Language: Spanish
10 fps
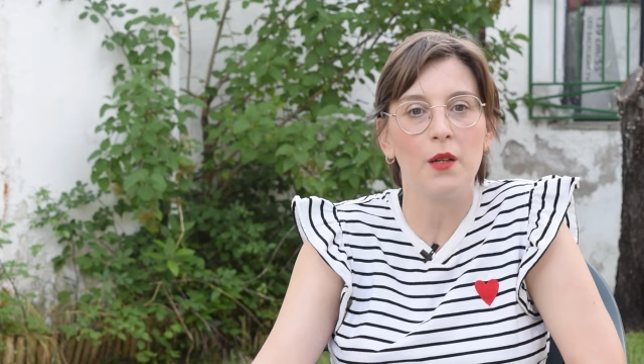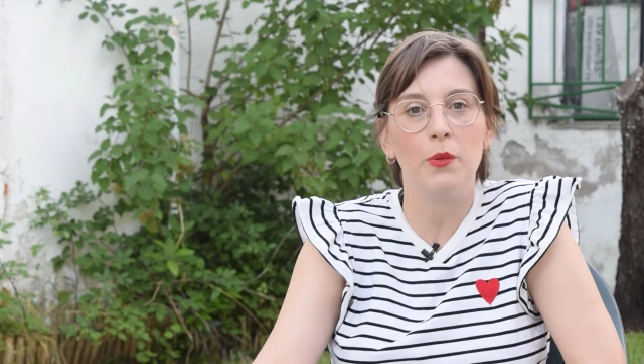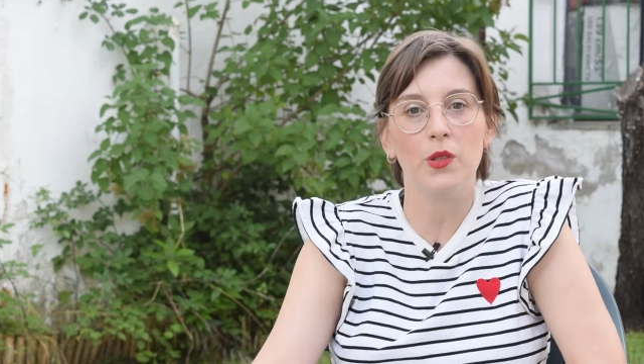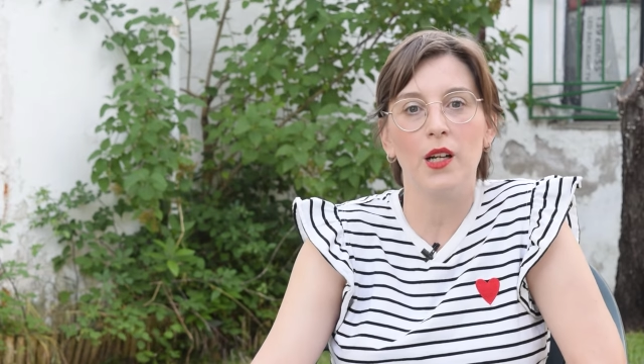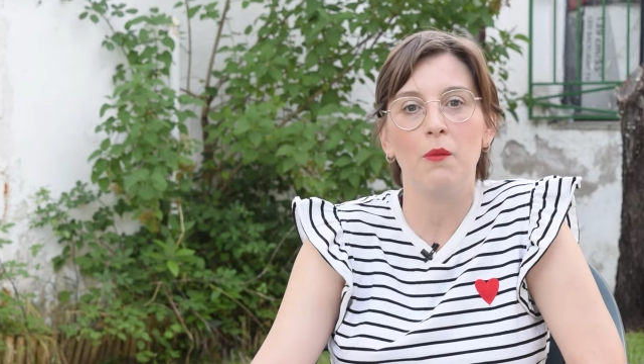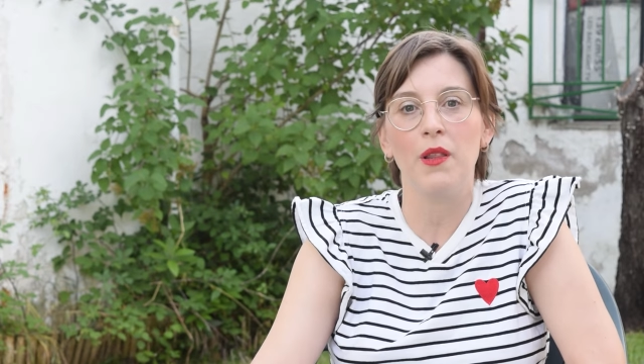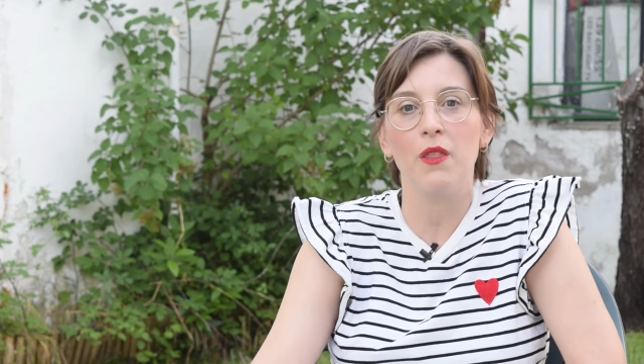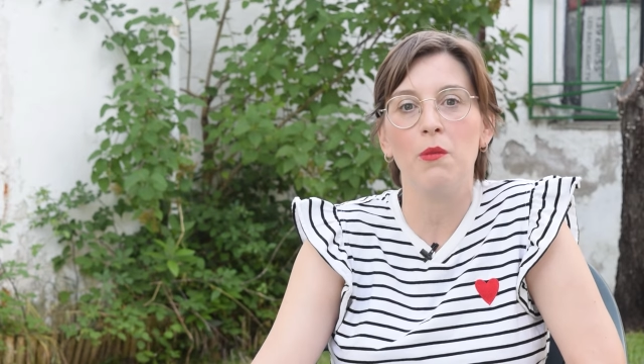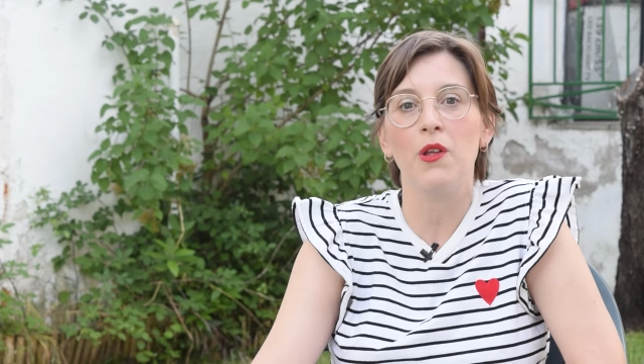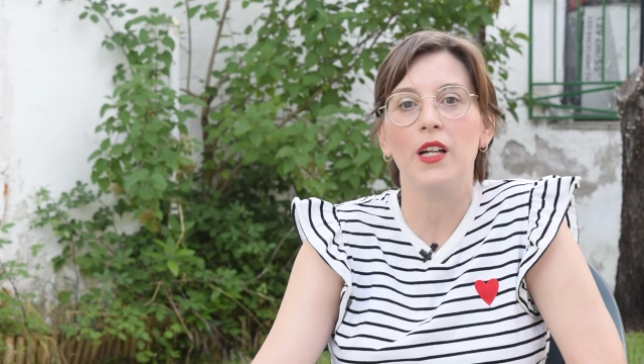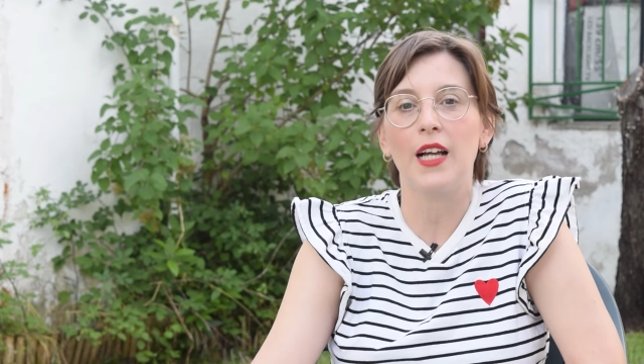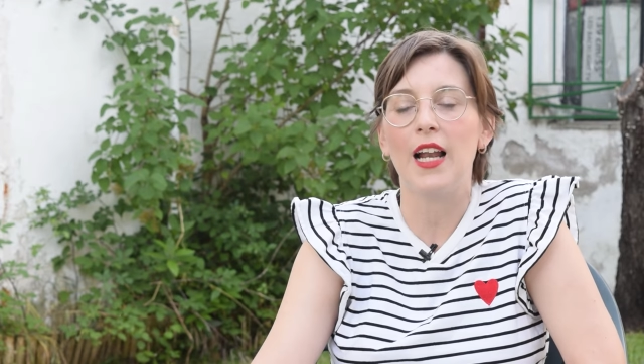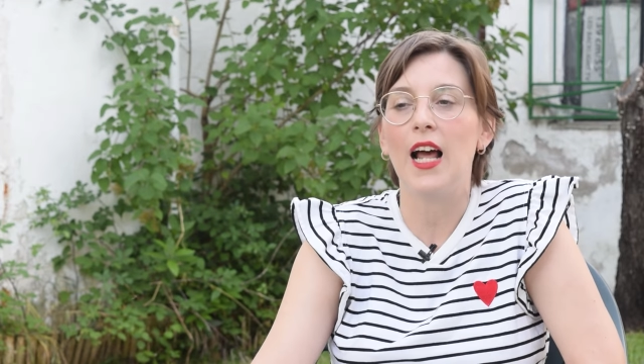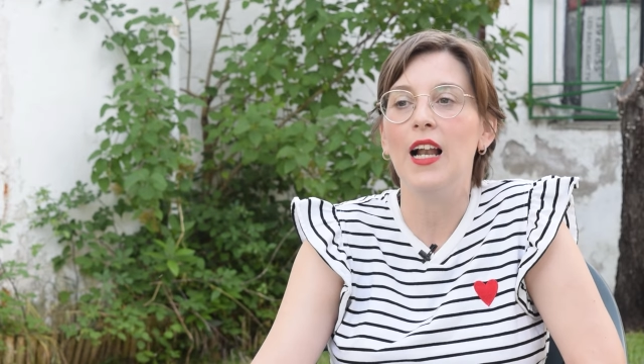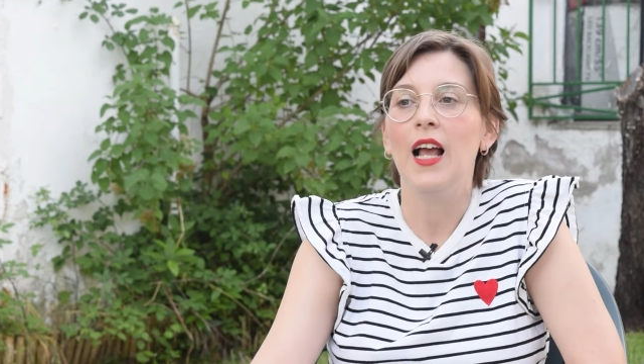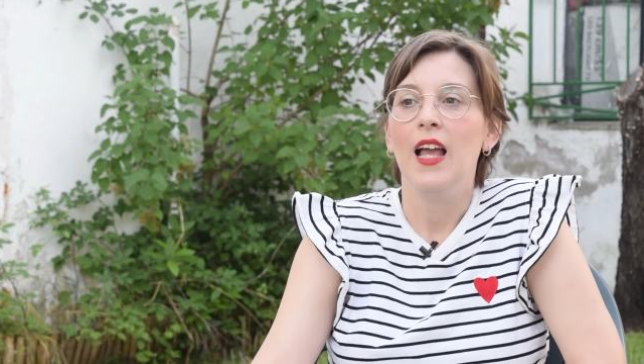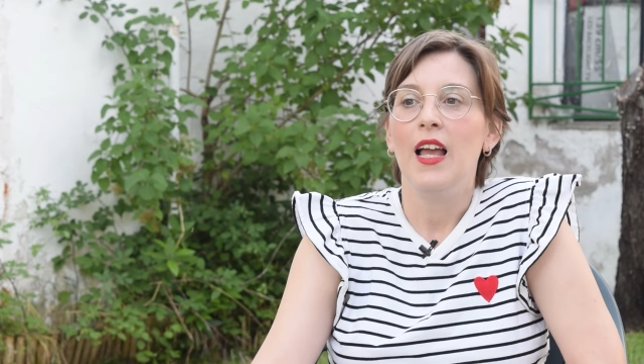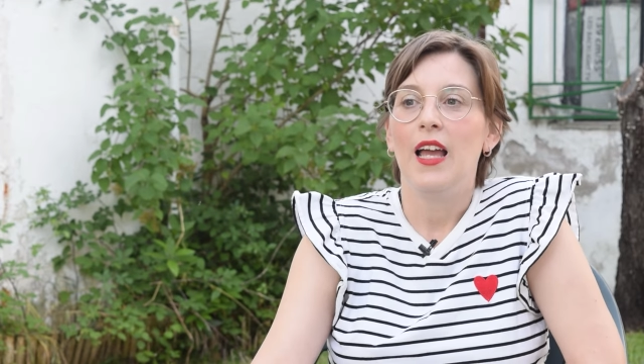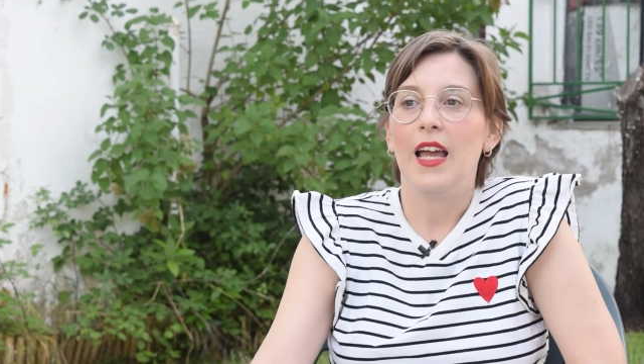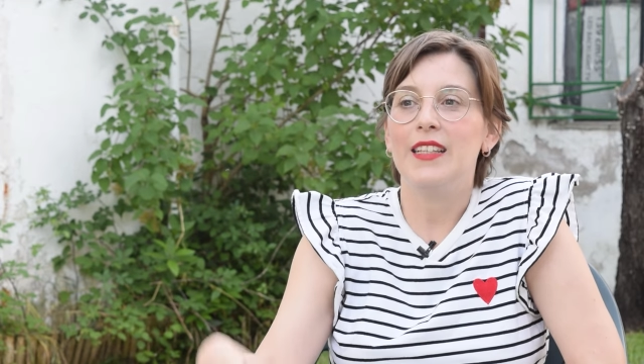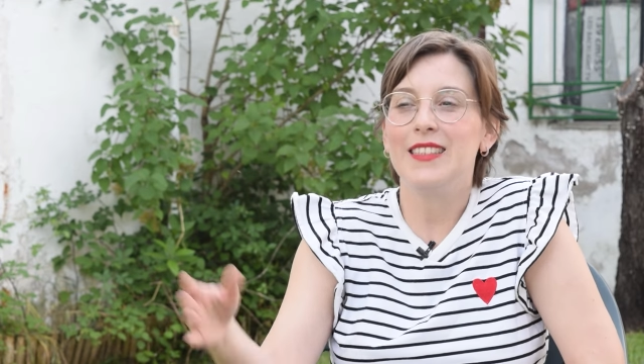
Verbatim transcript: Potter al principio del canal. Eh,